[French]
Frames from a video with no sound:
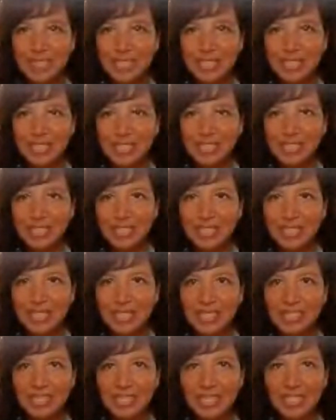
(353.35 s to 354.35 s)
Est-ce que je me
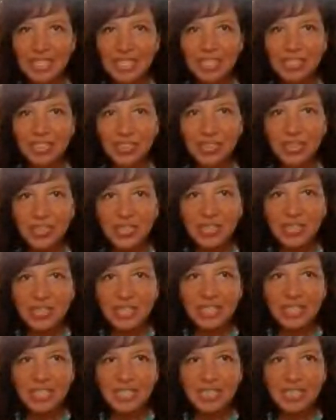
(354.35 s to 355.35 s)
suis rendue
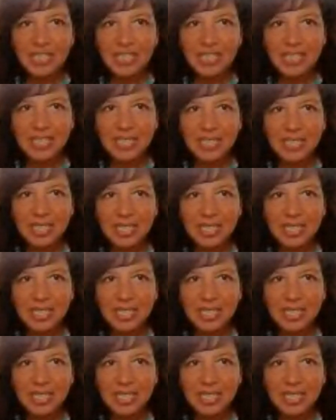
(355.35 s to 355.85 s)
visible?